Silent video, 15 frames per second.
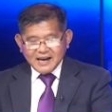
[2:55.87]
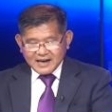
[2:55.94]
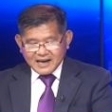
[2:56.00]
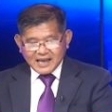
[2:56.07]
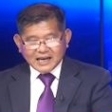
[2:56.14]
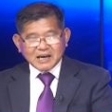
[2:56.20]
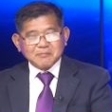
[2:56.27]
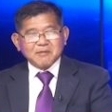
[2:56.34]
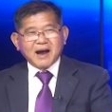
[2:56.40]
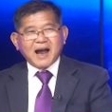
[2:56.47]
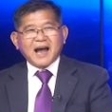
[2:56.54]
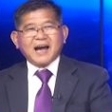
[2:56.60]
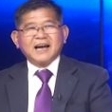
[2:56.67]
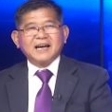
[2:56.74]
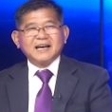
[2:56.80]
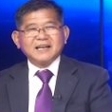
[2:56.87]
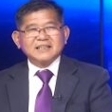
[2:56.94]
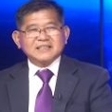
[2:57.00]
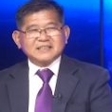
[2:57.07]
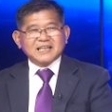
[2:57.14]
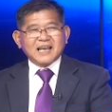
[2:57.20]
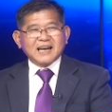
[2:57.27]
là cái bà
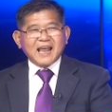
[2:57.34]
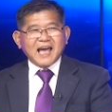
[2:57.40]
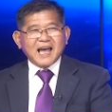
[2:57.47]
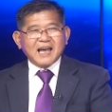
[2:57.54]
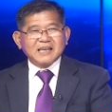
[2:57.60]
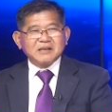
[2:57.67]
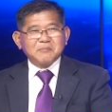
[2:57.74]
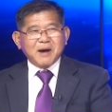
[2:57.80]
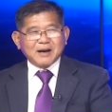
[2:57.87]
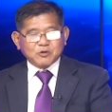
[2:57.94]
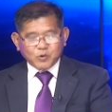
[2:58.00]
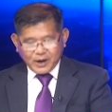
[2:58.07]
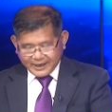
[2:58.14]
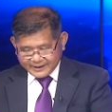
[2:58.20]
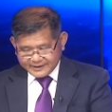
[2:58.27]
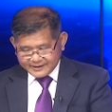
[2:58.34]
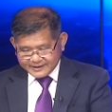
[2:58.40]
Stella Immanuel.